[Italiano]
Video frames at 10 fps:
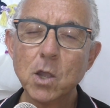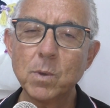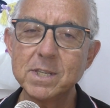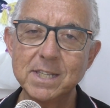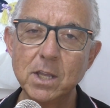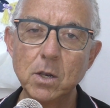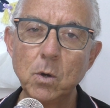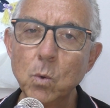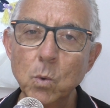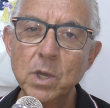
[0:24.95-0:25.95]
Questi
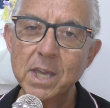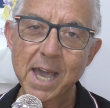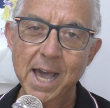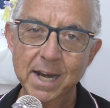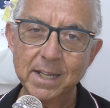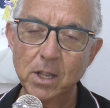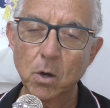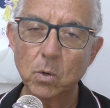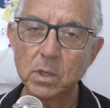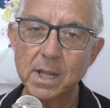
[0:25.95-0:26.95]
lunghi anni di
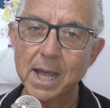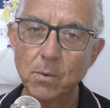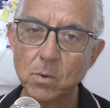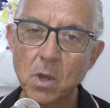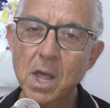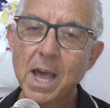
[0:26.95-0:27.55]
lockdown